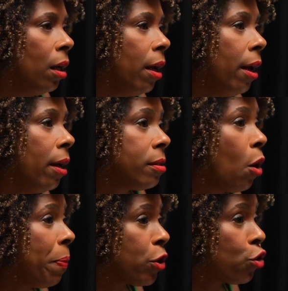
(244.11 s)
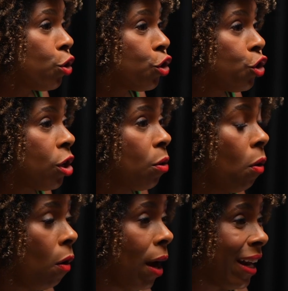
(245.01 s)
É, são pessoas que estão
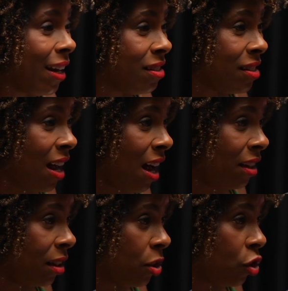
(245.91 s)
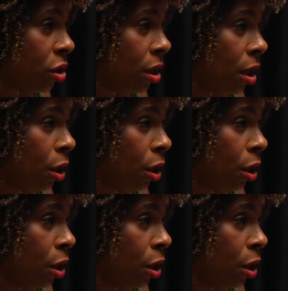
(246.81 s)
organizadas